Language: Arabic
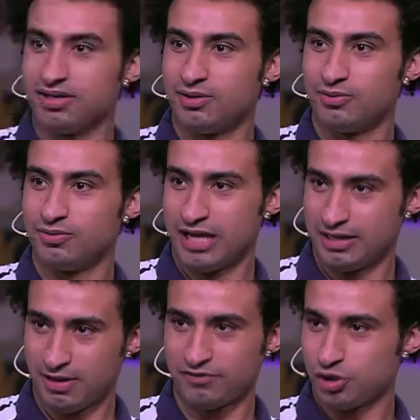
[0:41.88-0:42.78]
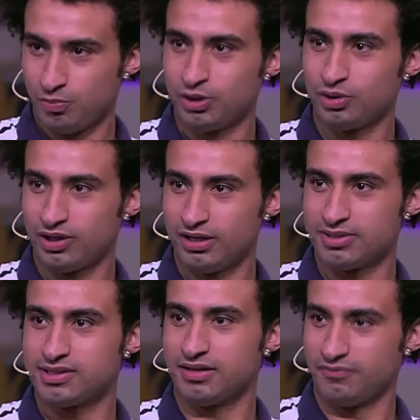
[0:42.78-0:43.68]
او يعني ما اعرفش رتبته كان ايه
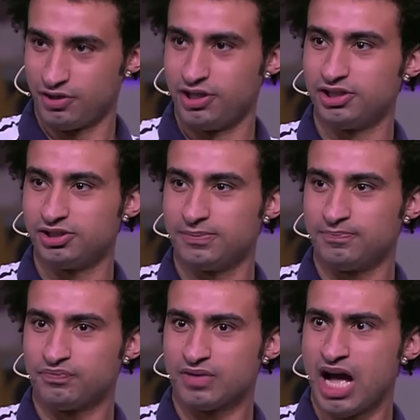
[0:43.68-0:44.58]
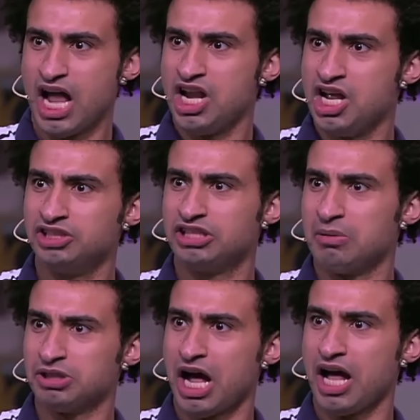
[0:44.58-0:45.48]
بس كان في الجيش قال لي انت
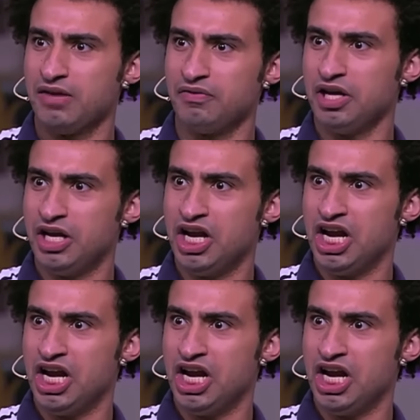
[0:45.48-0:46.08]
مش عارف